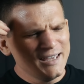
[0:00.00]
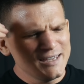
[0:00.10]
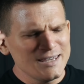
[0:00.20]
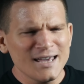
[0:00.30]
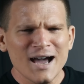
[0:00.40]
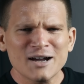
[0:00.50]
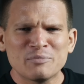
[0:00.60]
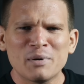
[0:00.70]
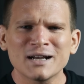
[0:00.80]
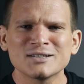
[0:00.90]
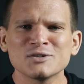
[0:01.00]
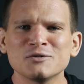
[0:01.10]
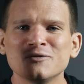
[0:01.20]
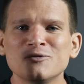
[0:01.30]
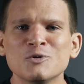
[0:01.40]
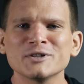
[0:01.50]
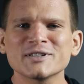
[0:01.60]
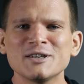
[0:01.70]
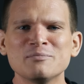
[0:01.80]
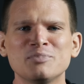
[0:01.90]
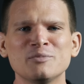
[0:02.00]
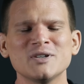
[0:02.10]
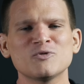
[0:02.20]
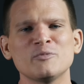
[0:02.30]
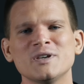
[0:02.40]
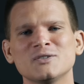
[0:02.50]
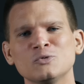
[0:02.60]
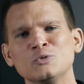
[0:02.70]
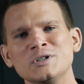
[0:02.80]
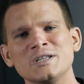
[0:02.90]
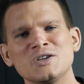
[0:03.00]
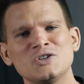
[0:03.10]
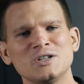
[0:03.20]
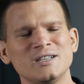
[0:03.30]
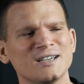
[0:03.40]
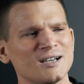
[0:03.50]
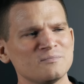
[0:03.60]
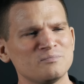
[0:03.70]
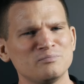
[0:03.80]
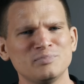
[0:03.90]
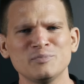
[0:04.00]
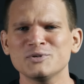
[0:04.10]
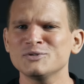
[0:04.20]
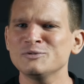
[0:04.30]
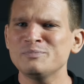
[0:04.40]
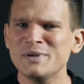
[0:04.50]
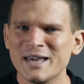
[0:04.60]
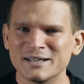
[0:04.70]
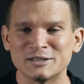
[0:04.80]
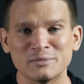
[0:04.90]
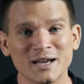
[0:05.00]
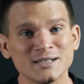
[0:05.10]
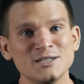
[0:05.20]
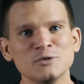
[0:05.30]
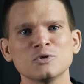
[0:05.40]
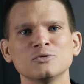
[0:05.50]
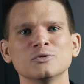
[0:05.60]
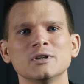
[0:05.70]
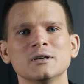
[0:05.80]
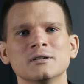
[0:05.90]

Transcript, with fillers: jak bardzo włoskim pomysłem jest uczynienie silnika po prostu pięknym, jak dzieło sztuki.